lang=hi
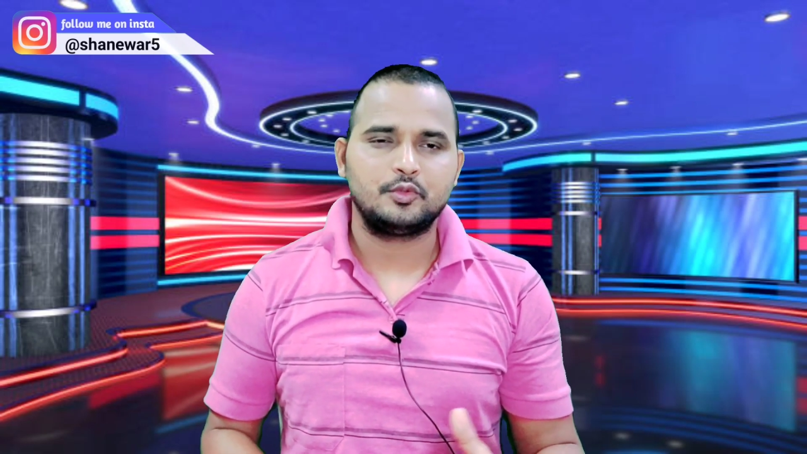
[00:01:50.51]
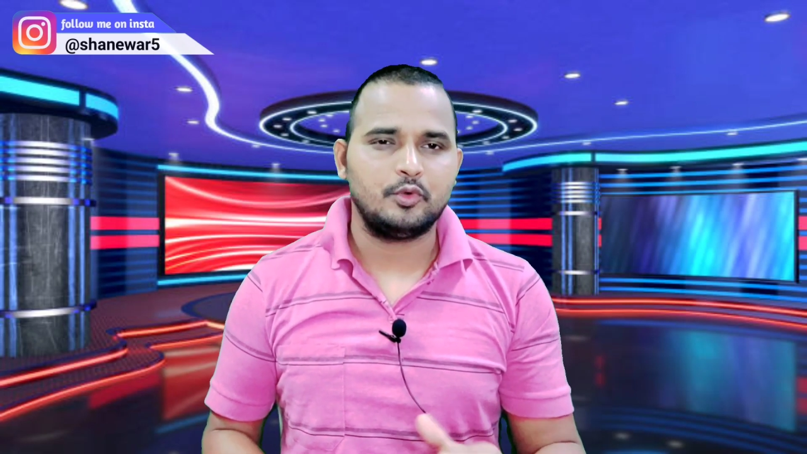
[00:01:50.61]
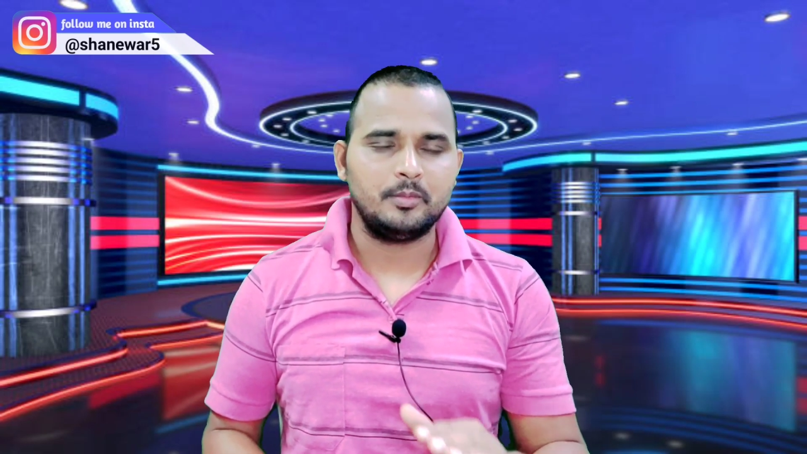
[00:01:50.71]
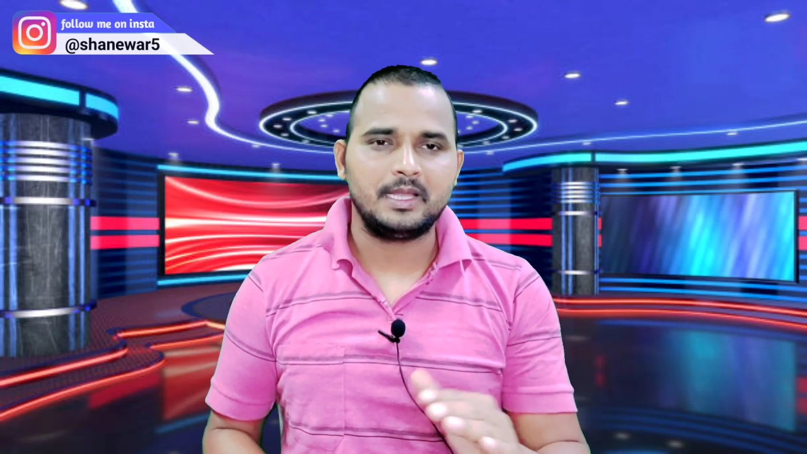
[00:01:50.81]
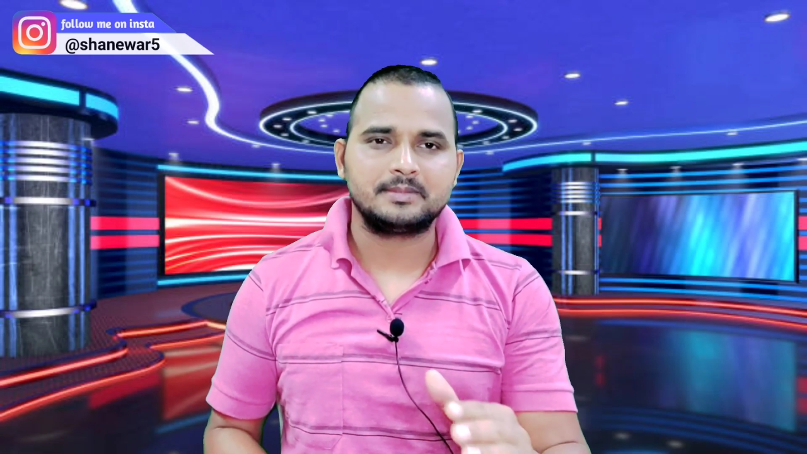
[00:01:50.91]

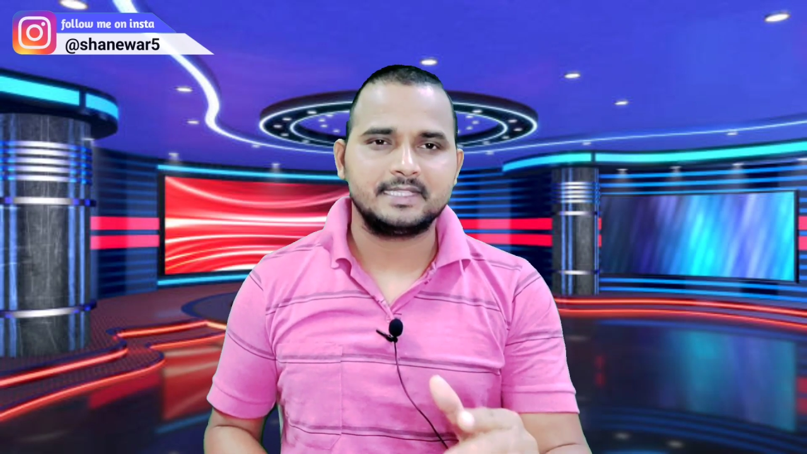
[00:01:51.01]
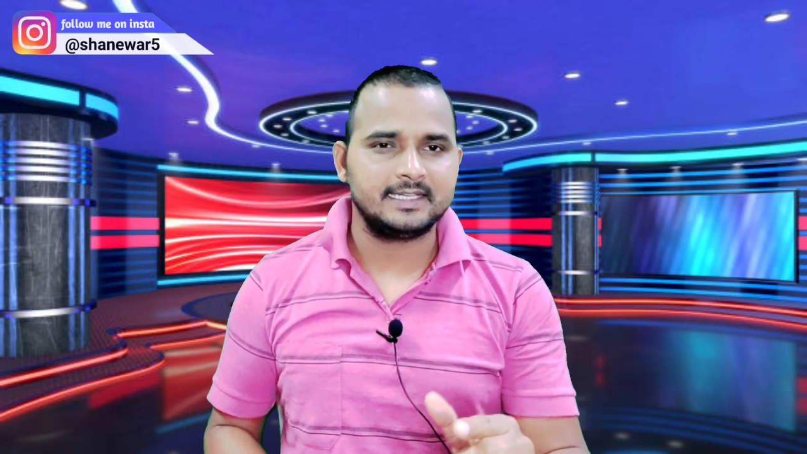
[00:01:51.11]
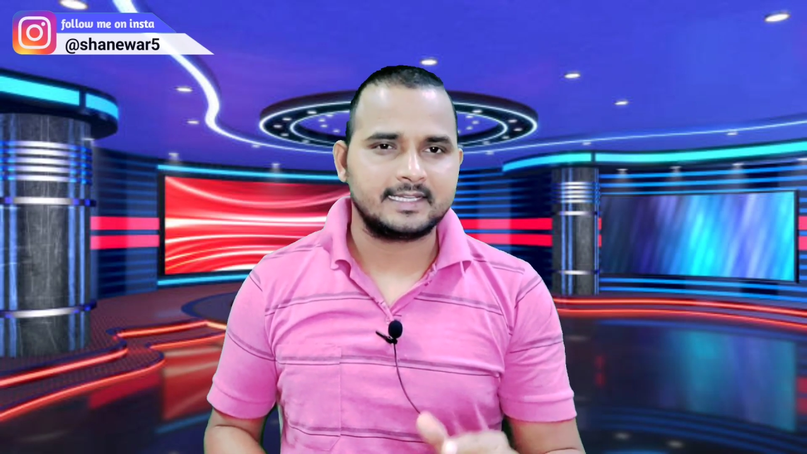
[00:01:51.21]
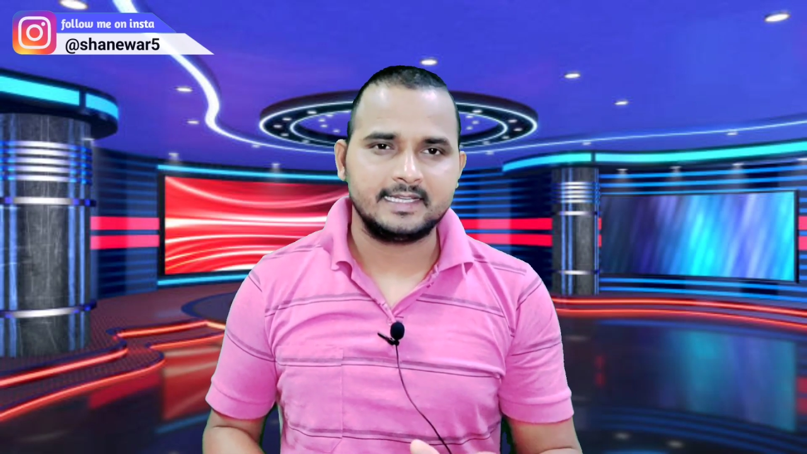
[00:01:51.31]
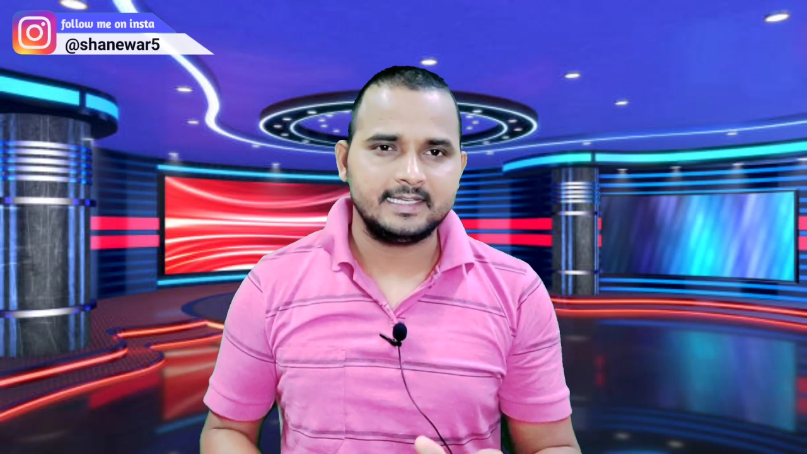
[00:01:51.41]
तो वो भी आप
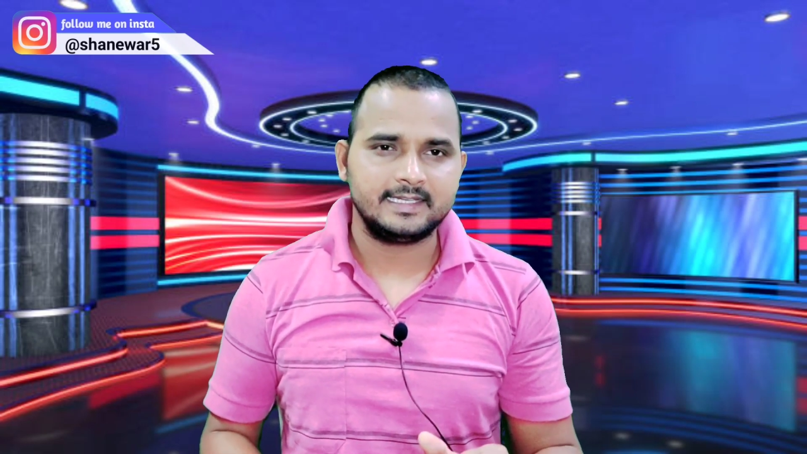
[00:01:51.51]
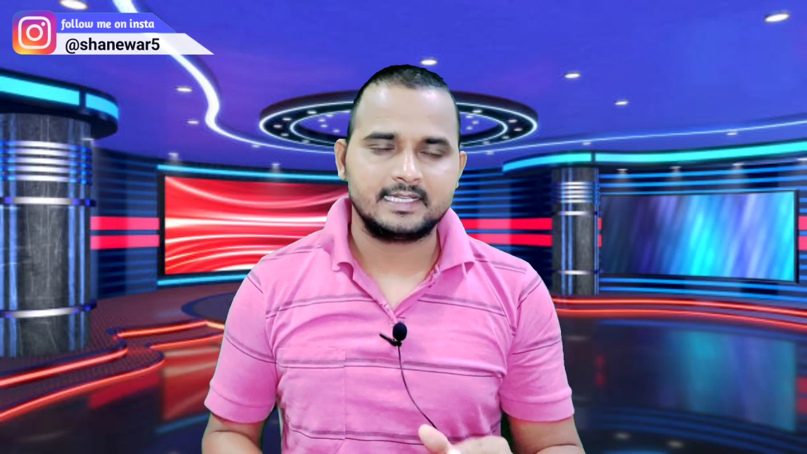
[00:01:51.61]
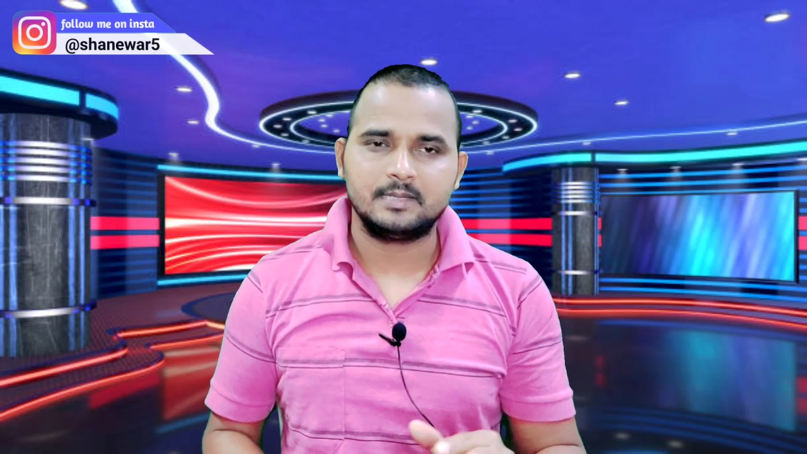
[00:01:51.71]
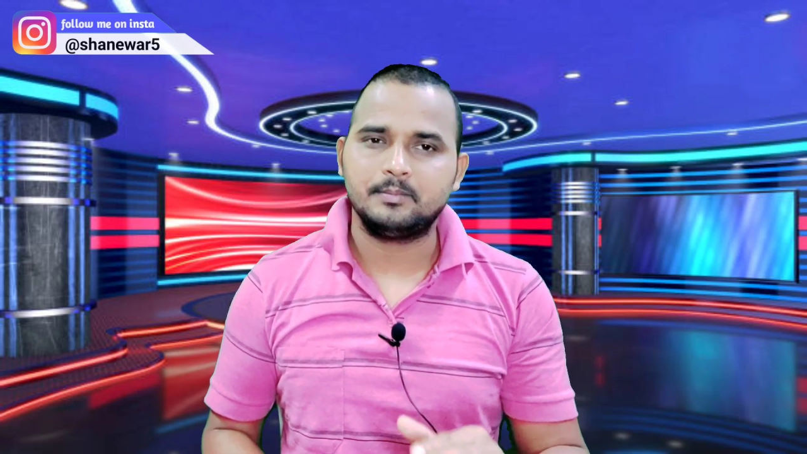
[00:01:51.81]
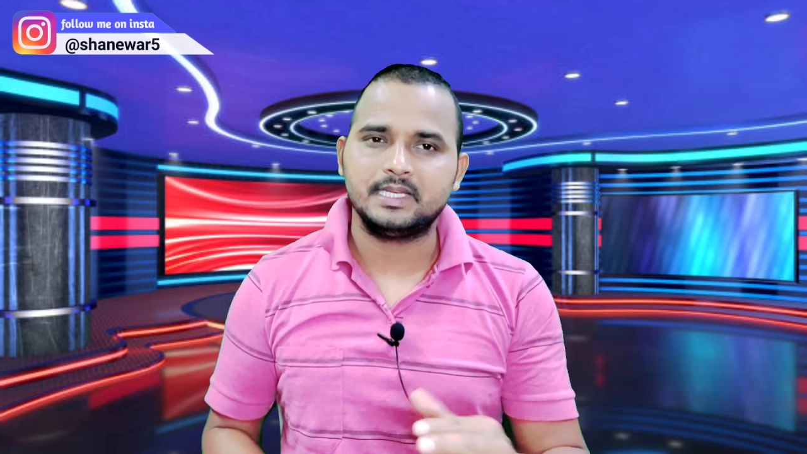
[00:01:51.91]
सेलेक्ट कर
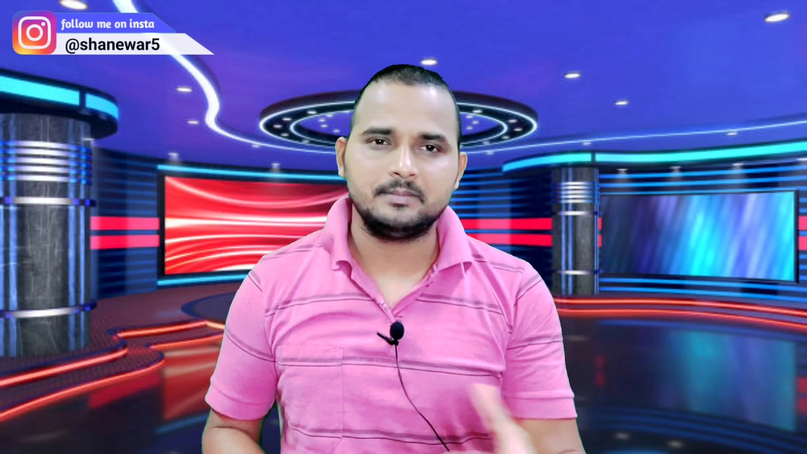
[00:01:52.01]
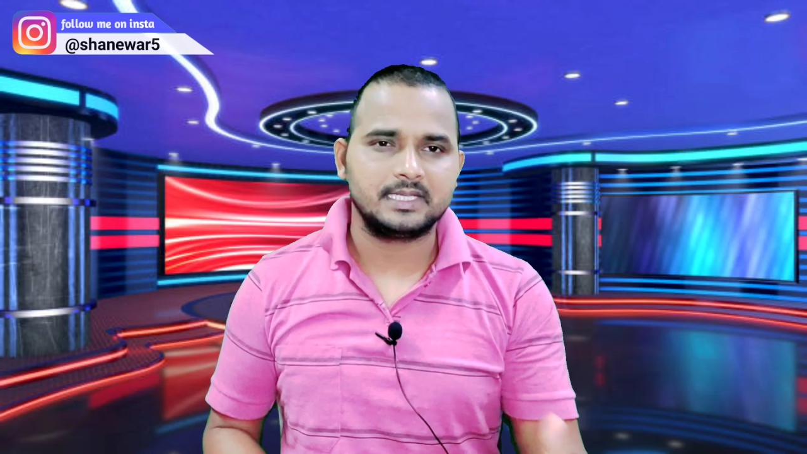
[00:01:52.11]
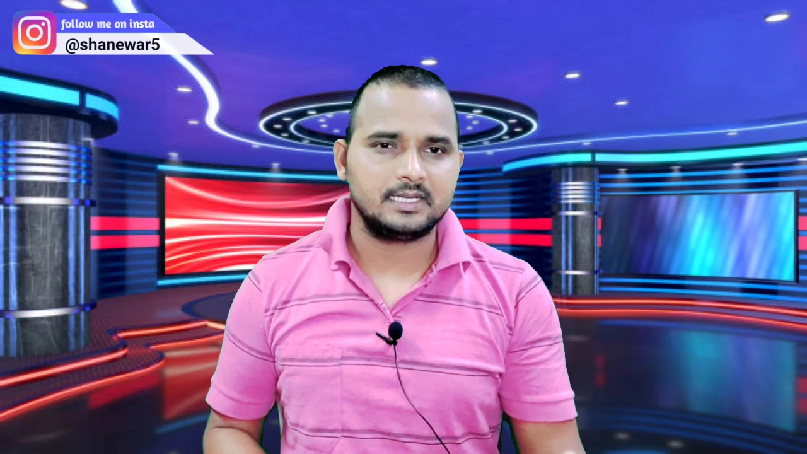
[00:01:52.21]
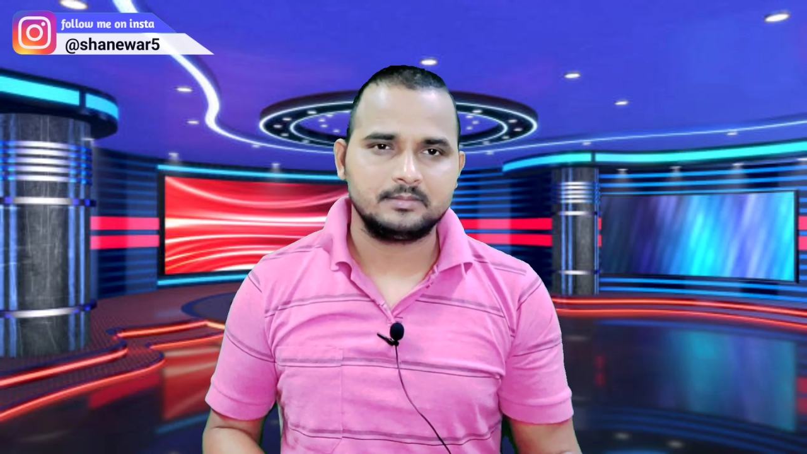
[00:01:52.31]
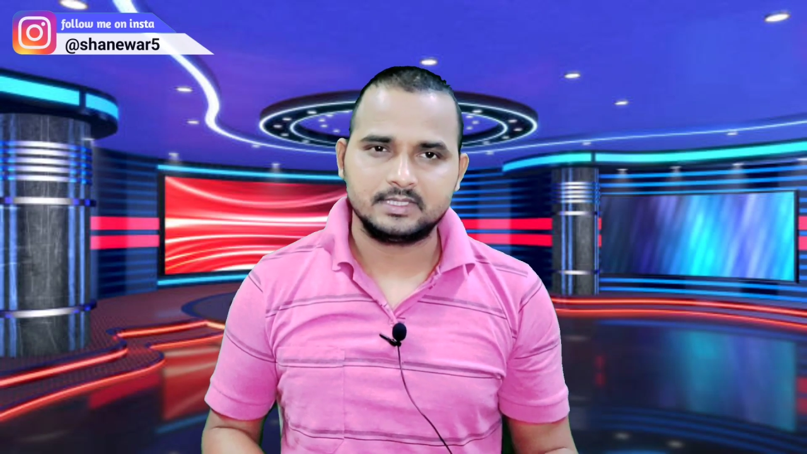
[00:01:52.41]
लेना कंपनी
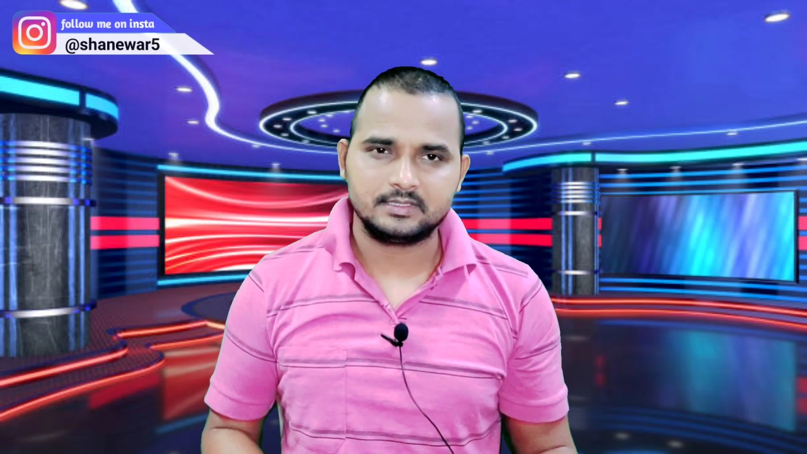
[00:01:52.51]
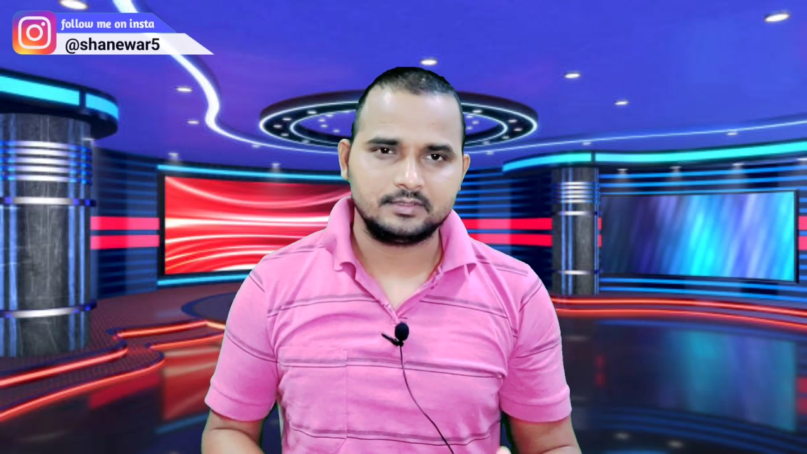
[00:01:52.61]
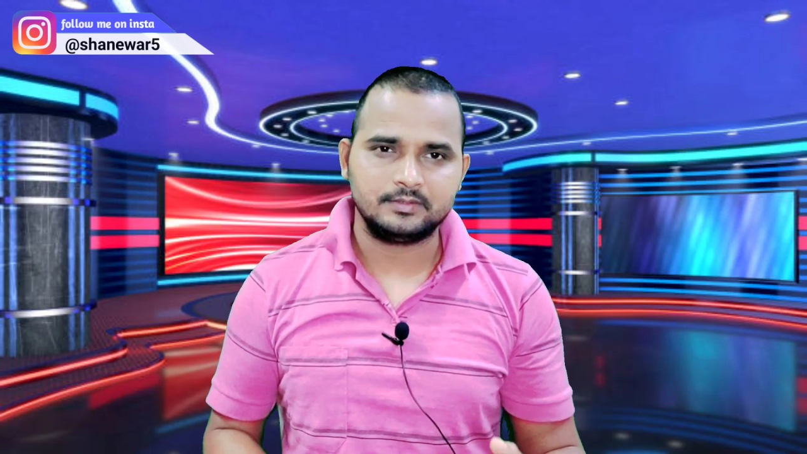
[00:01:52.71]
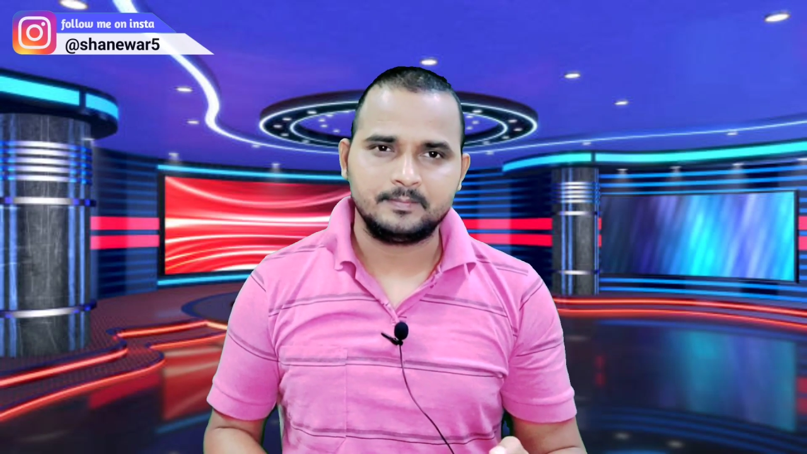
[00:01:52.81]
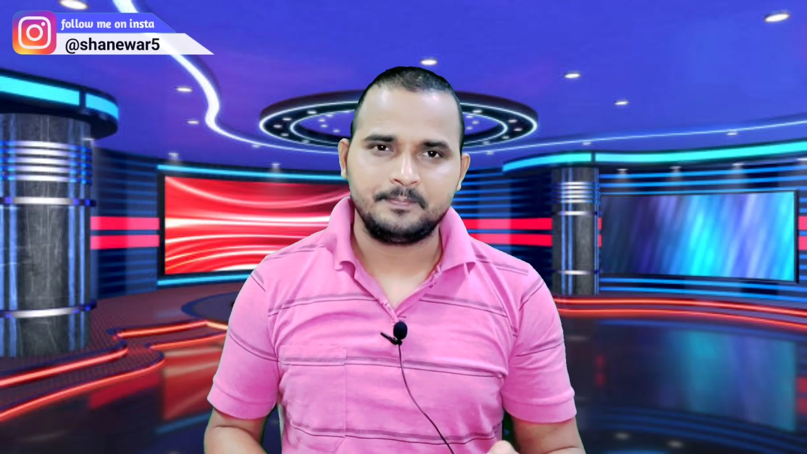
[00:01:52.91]
में काम
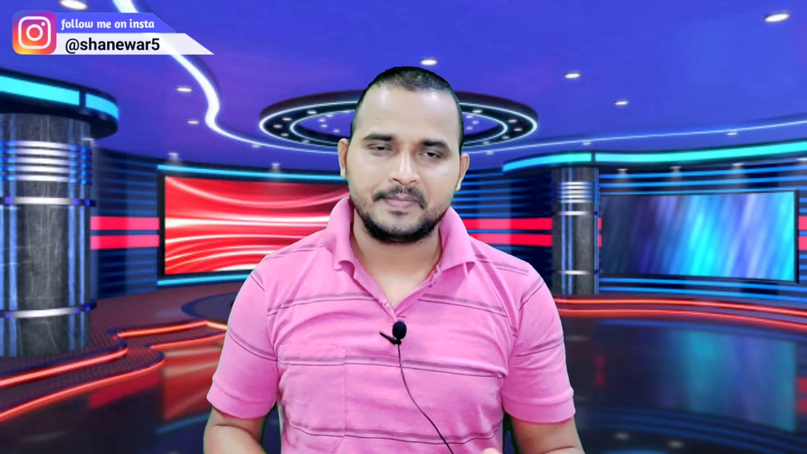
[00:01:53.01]
करते हो